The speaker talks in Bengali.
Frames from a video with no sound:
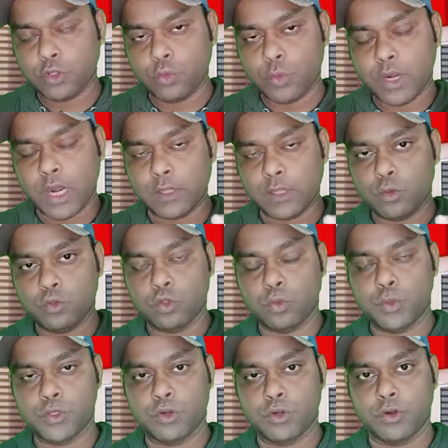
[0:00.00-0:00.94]
ঘন্টা তোমার হাতেও
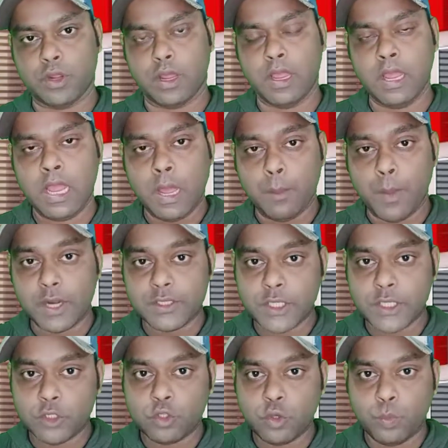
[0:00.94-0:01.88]
চব্বিশ ঘন্টা
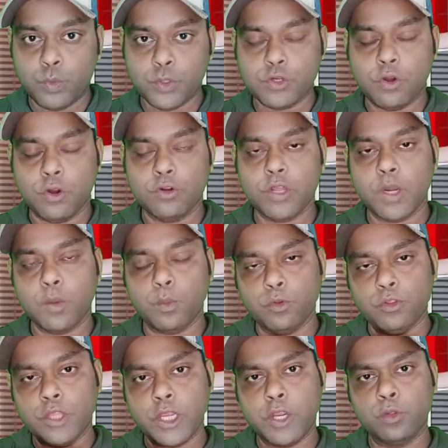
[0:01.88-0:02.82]
আর সেই চব্বিশ ঘন্টার
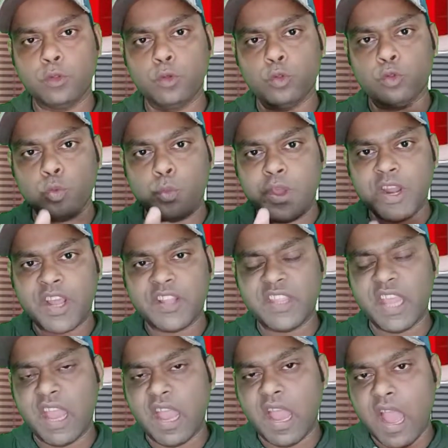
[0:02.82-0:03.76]
মধ্যে কিন্তু তোমার
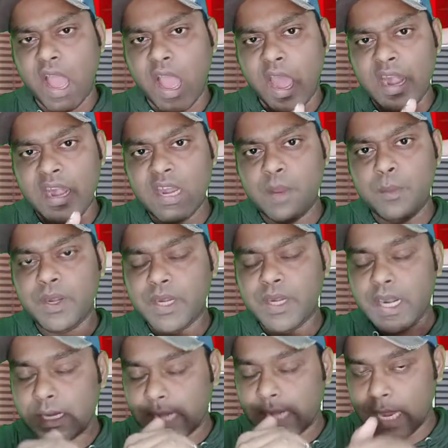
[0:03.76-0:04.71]
হাতে
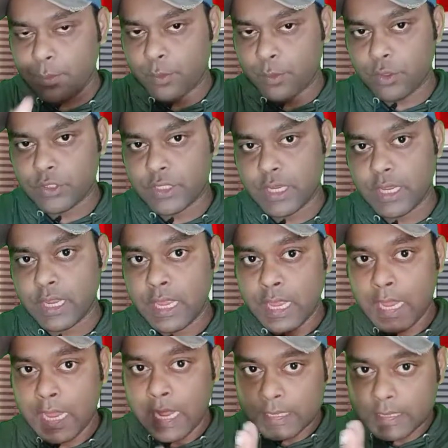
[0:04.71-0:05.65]
আনলিমিটেড টাইম রয়েছে
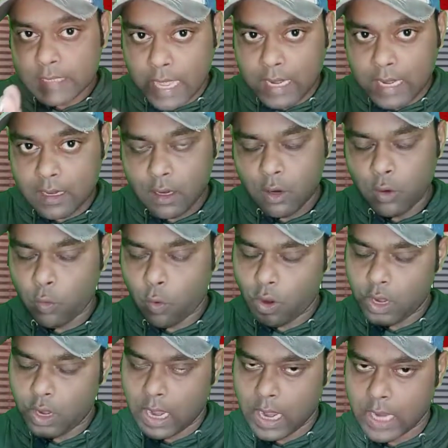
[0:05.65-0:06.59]
তার
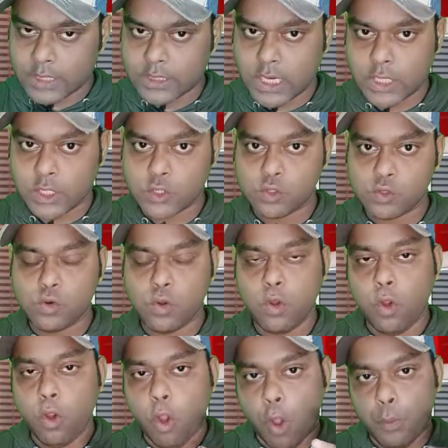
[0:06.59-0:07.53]
কল আসার
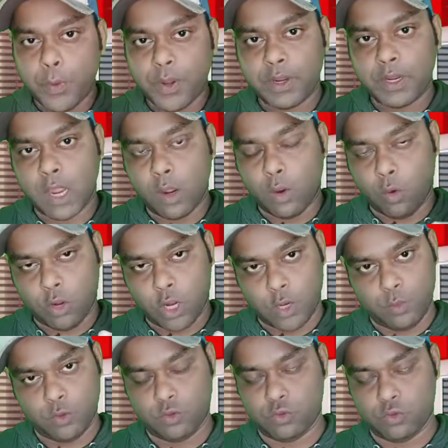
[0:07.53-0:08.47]
জন্য অপেক্ষা
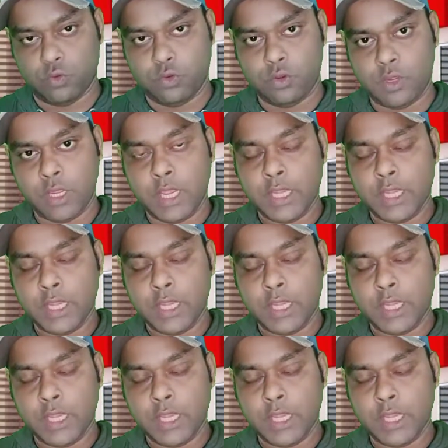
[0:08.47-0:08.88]
করার মতো